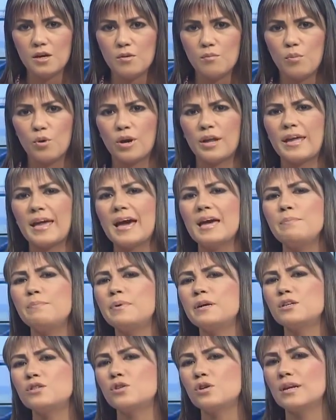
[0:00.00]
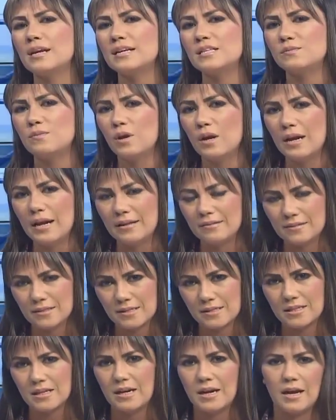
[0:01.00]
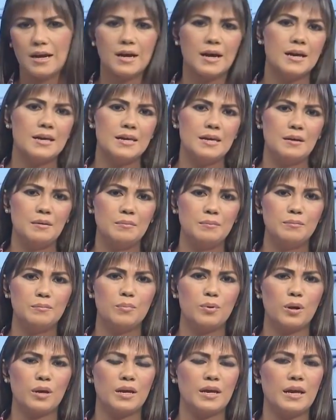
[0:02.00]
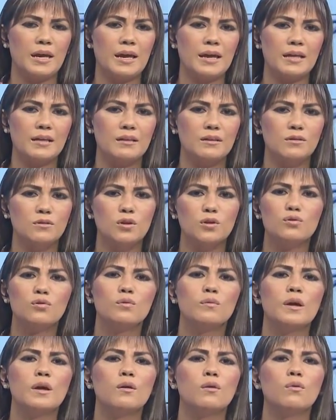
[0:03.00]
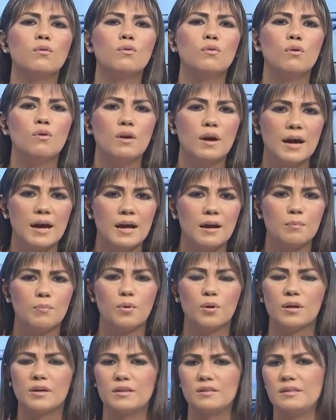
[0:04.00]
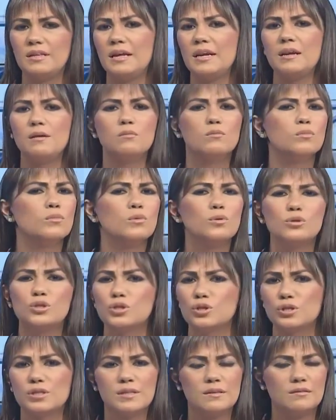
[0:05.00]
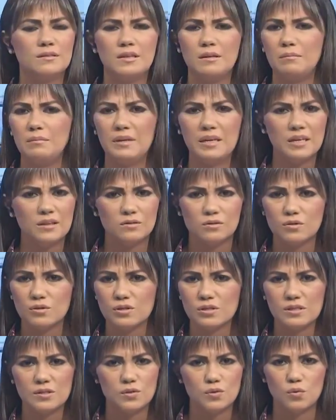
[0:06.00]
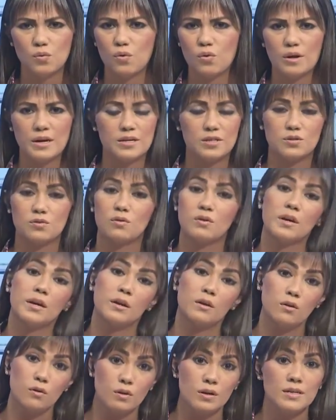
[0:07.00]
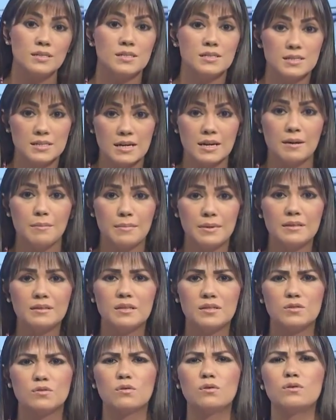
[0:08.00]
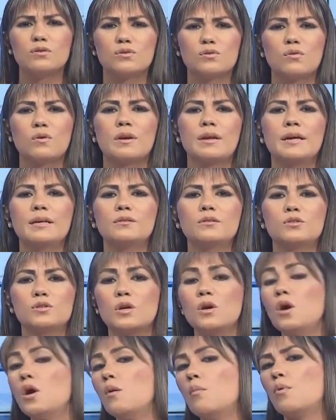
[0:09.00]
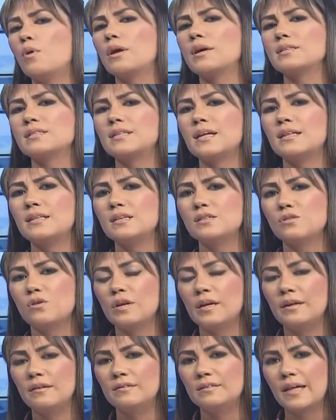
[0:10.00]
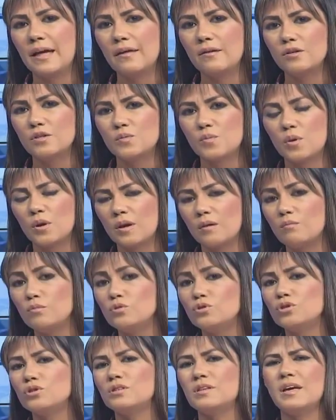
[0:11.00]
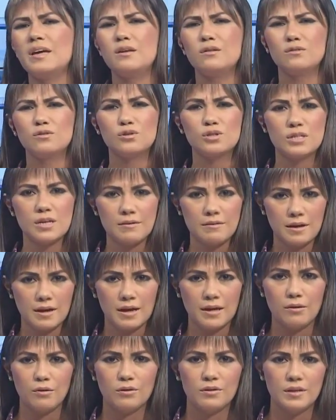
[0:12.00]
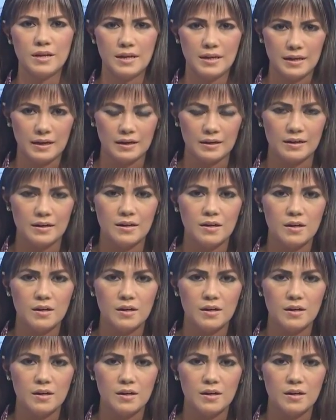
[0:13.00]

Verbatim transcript: ¿Por qué hay personas violentas en la calle? Porque no tuvieron un hogar, porque tienen muchos sentimientos en su corazón que no necesariamente son los correctos, porque están desorientados, porque muchos de ellos no saben a dónde ir.